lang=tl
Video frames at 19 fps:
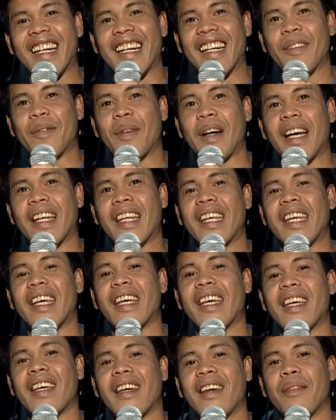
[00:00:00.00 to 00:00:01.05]
ah,
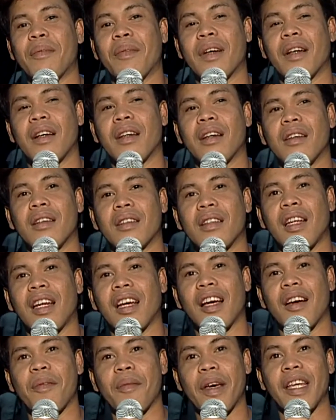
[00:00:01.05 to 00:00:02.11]
bale,
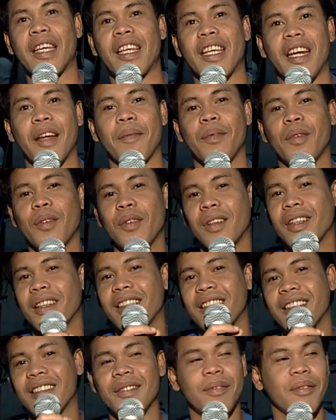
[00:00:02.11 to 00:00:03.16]
talagang mahirap tong
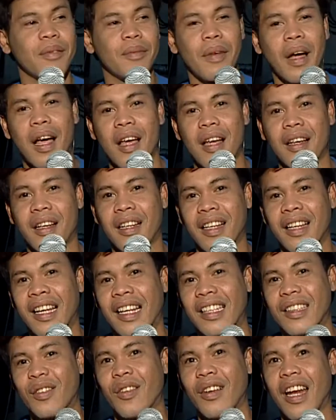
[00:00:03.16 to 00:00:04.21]
ba,
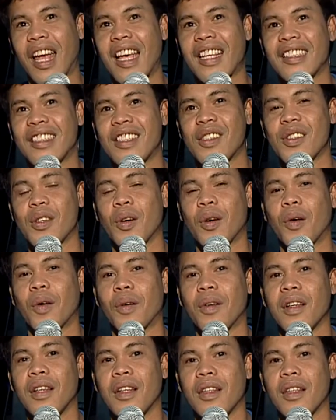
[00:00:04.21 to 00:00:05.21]
ganitong klaseng show.